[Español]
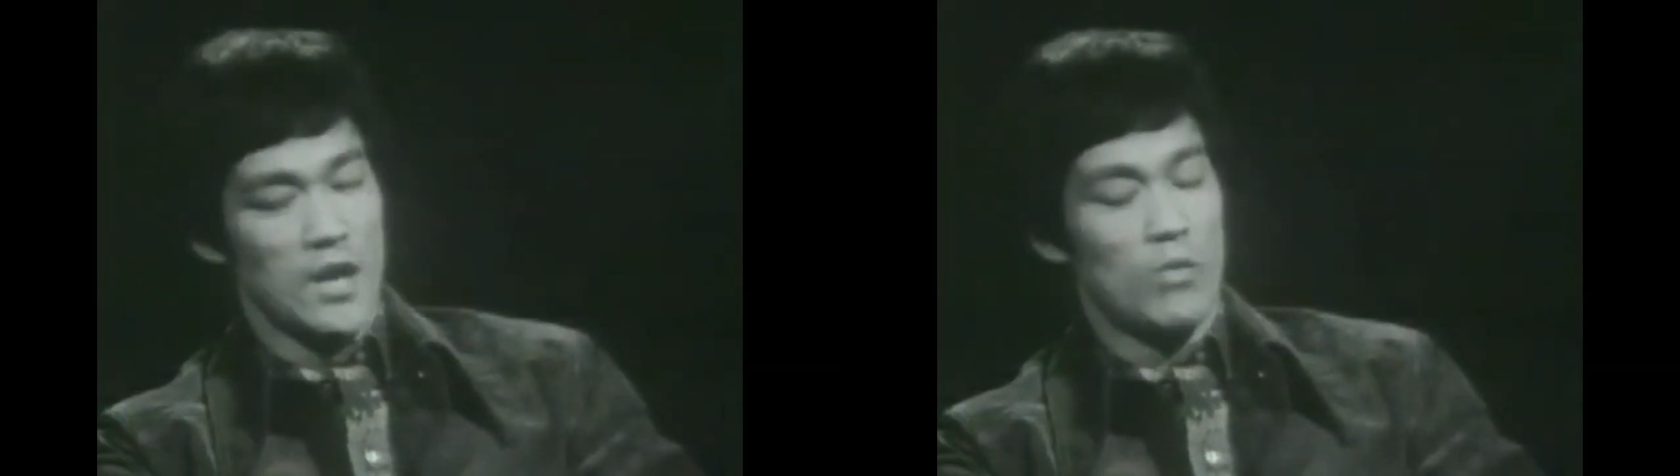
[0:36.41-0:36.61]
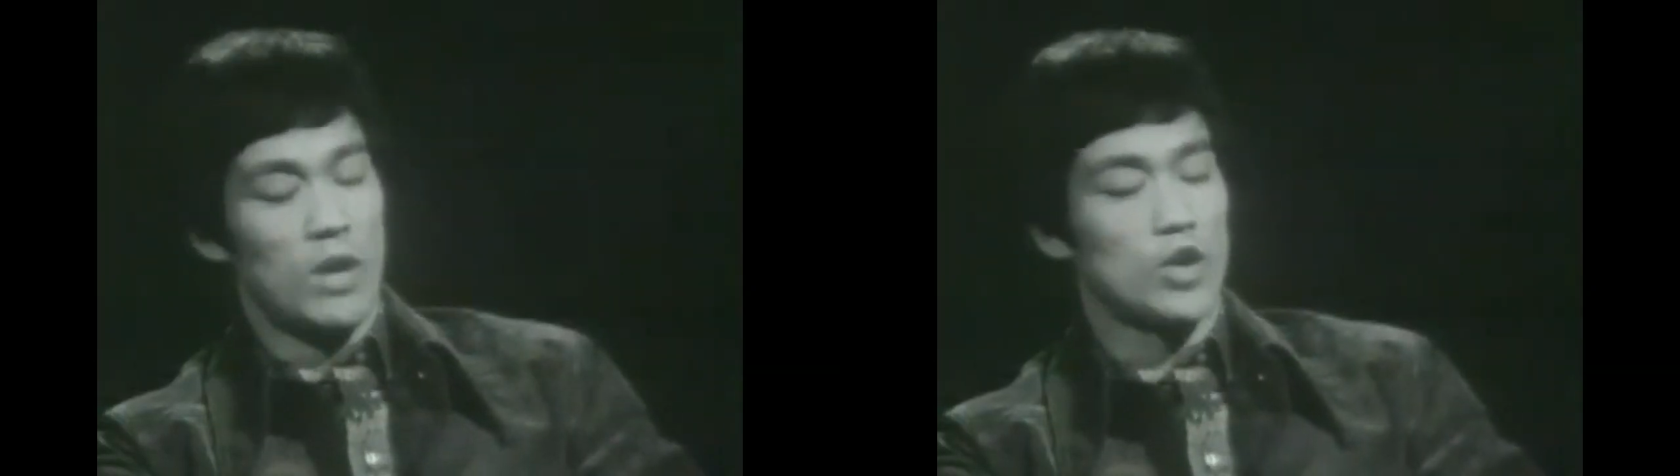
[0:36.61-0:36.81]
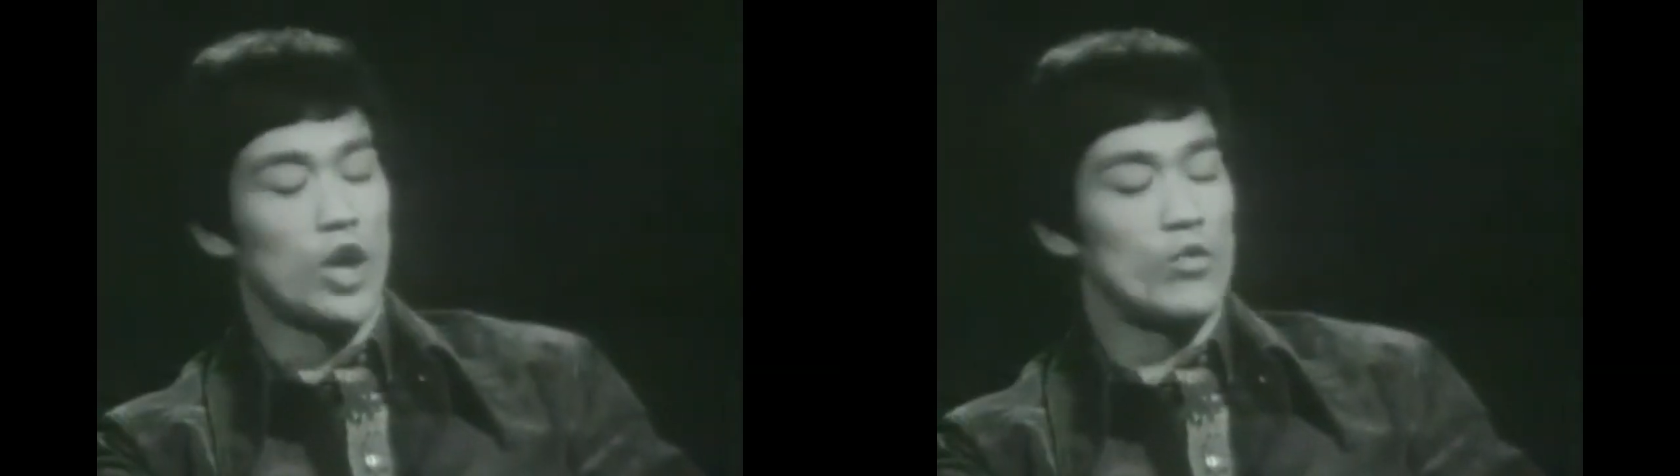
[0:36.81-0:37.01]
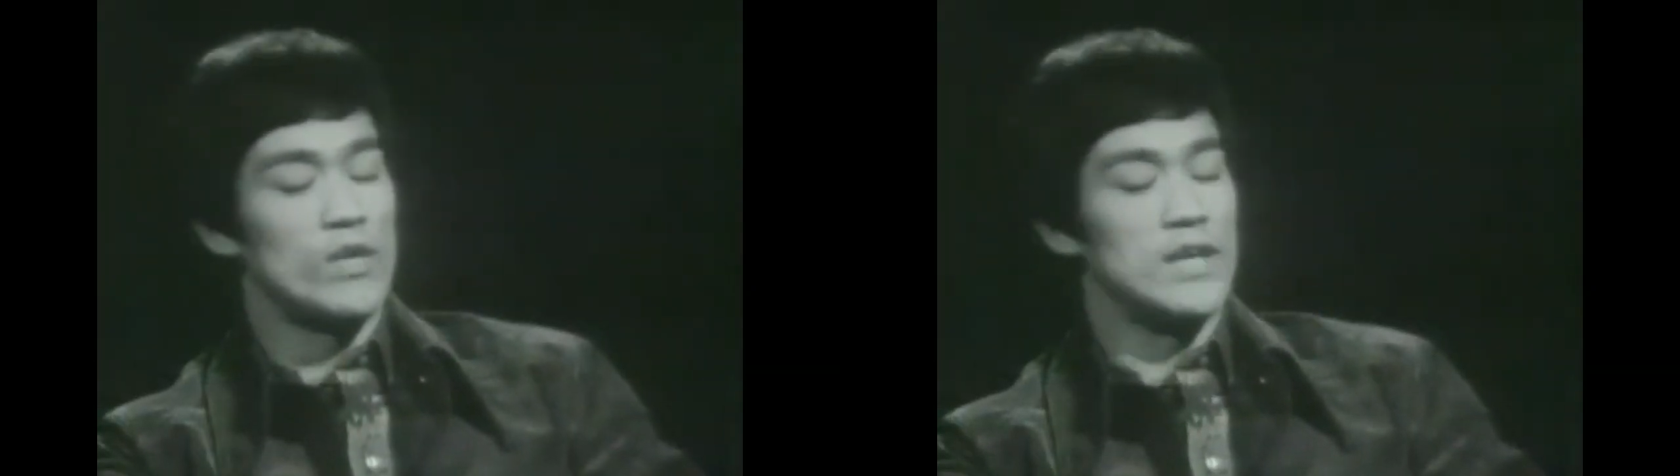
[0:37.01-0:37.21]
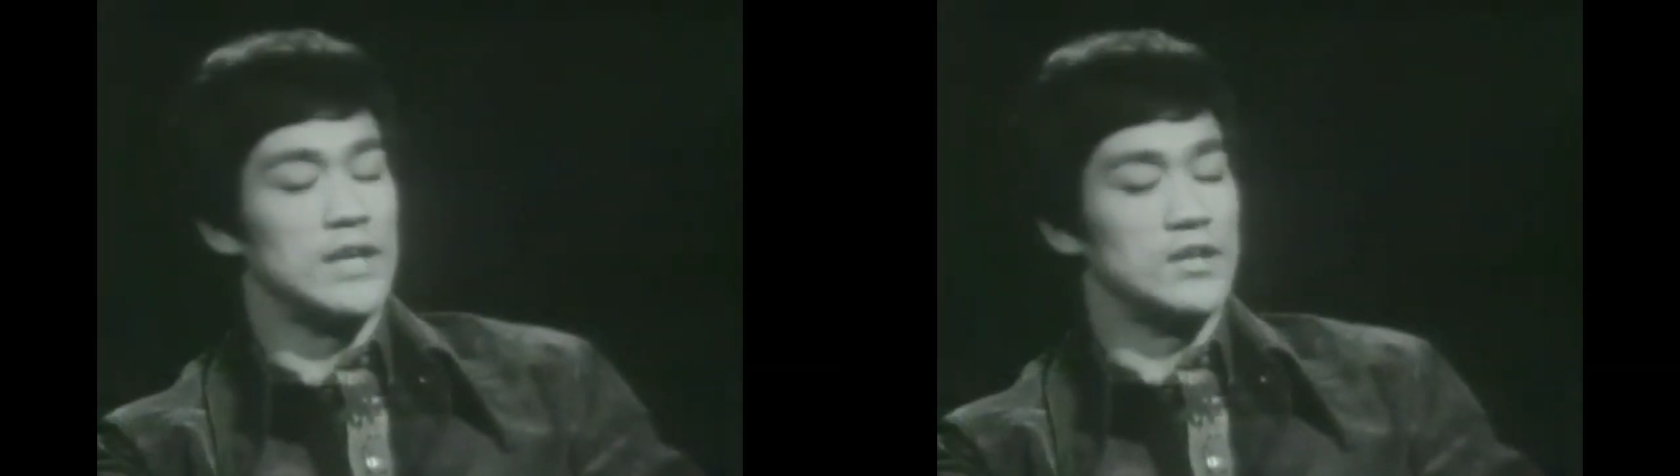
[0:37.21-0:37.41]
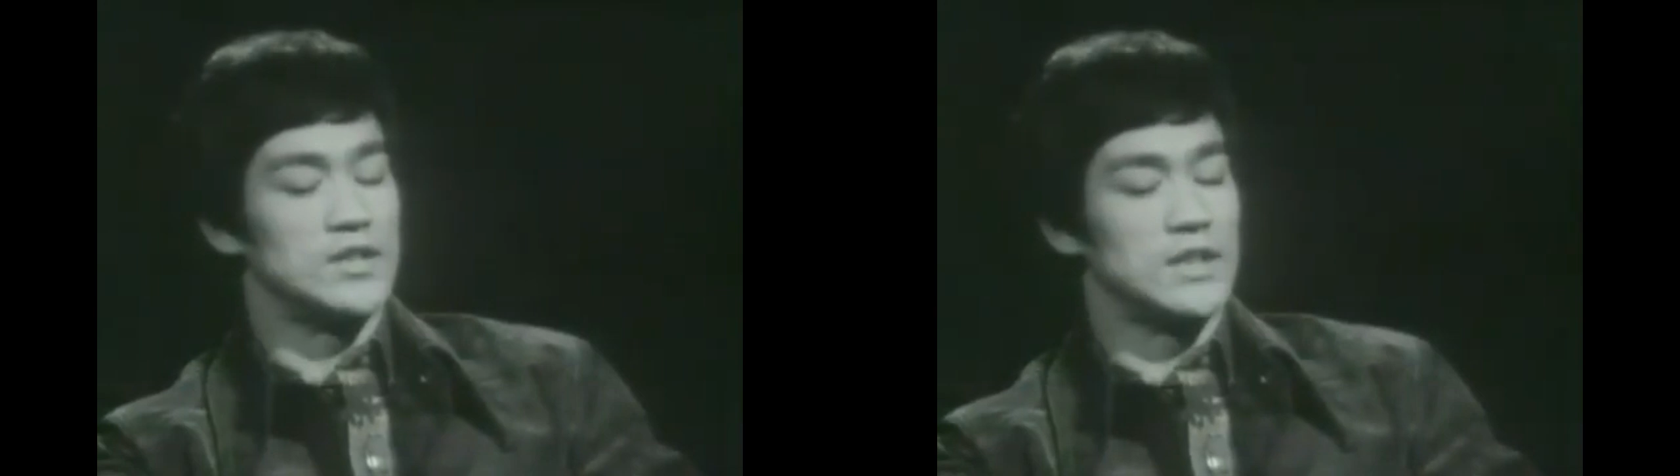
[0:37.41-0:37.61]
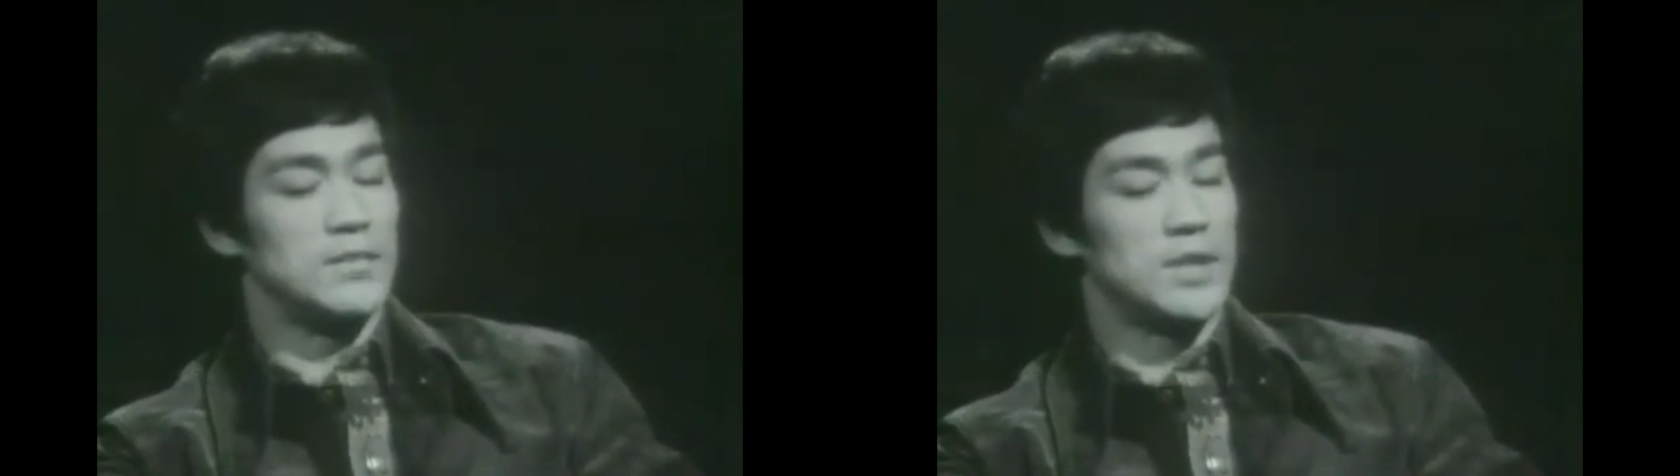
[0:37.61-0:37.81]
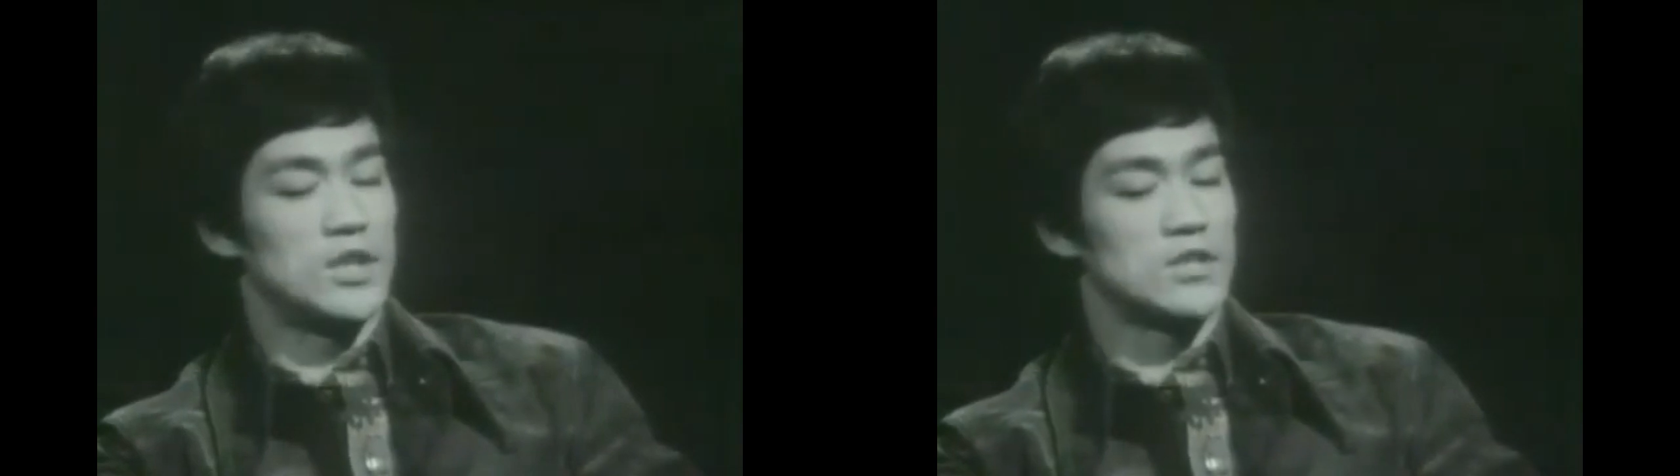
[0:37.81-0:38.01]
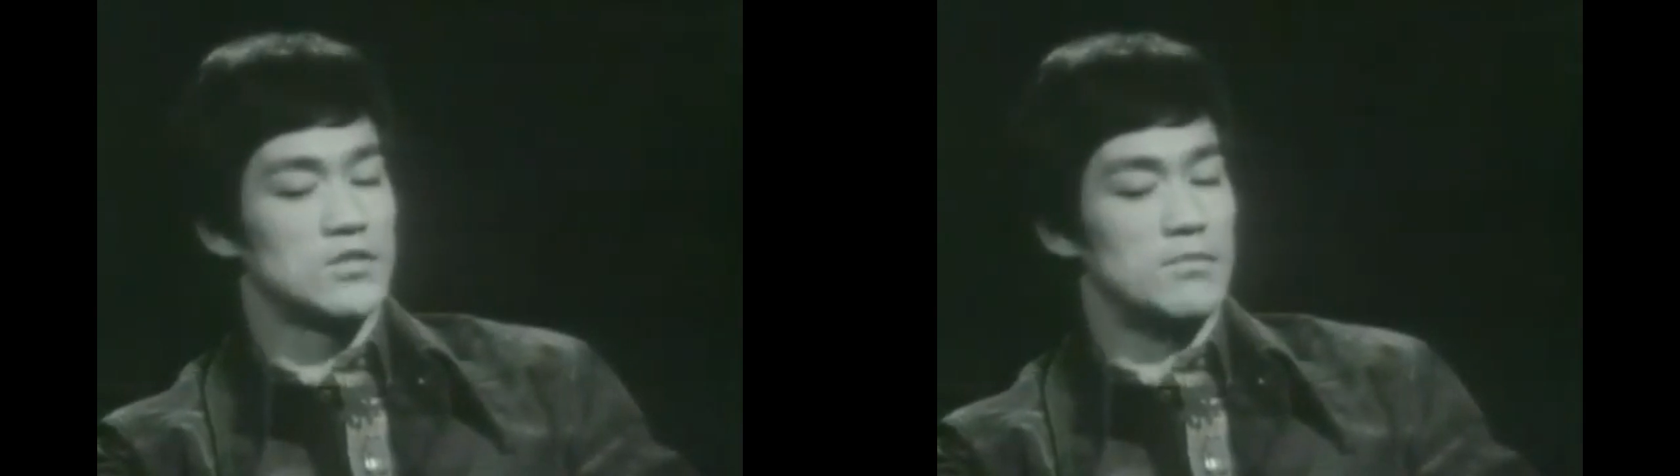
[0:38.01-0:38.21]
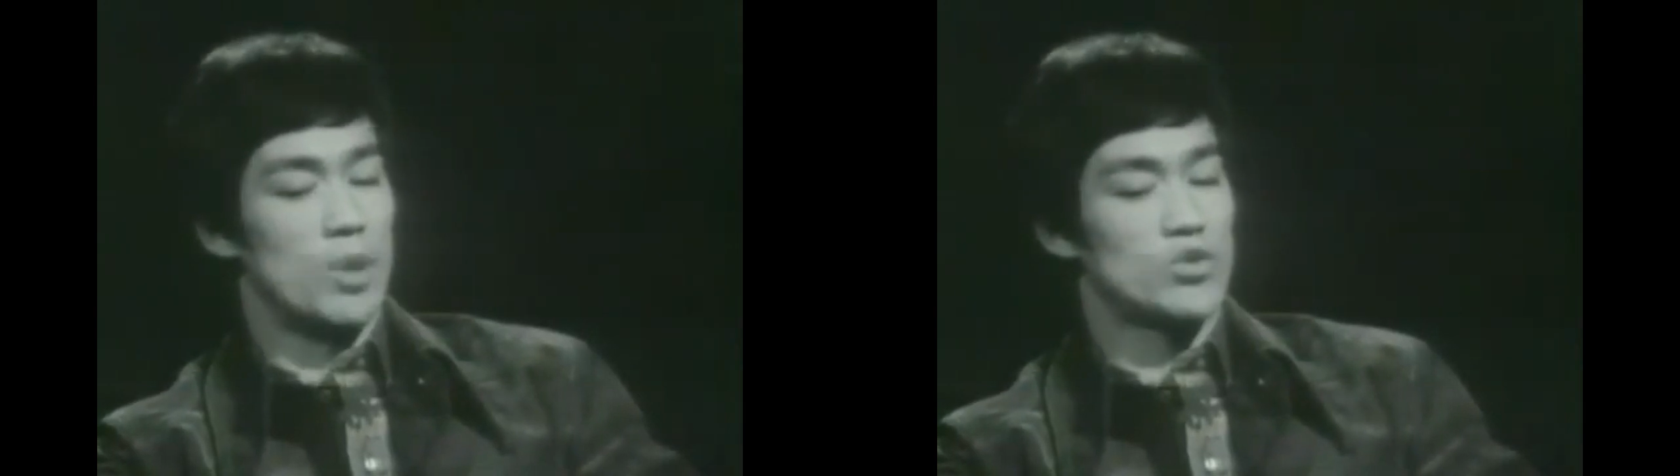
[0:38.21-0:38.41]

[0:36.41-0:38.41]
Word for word: Aunque yo he nacido en Estados Unidos,